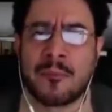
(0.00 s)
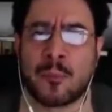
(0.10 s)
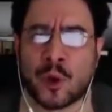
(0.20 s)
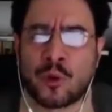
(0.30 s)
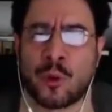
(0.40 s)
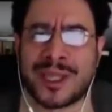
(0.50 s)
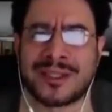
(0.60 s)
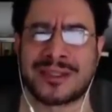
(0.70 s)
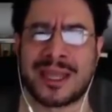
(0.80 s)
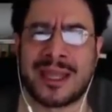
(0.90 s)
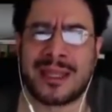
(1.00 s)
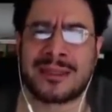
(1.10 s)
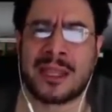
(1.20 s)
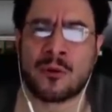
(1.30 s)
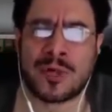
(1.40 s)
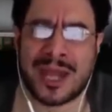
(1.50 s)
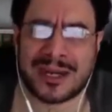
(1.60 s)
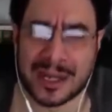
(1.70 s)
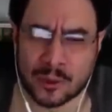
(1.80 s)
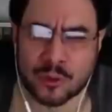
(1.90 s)
por cuenta de una
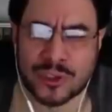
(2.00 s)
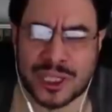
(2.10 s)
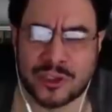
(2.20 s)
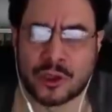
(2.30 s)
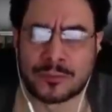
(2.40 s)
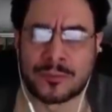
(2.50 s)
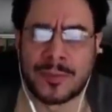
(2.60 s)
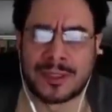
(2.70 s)
recusación.